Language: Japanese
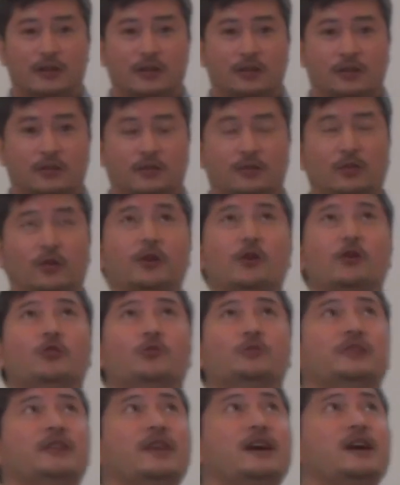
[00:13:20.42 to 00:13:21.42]
それ
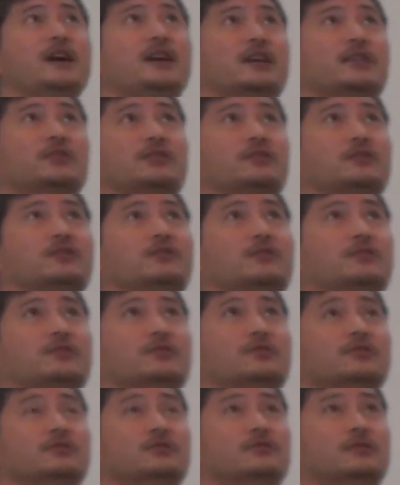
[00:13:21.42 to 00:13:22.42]
を見ながら作るっ
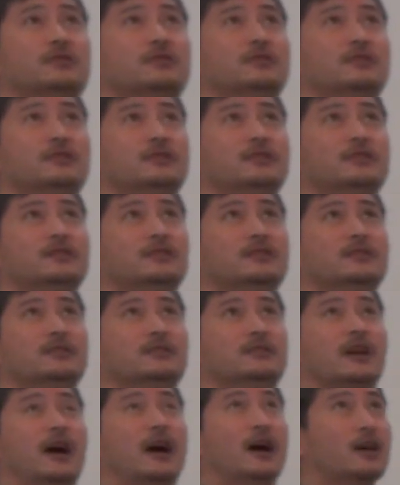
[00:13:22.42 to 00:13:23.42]
ていう
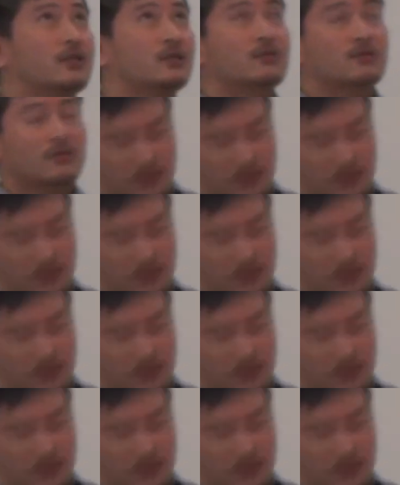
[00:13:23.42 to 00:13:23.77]
あこうい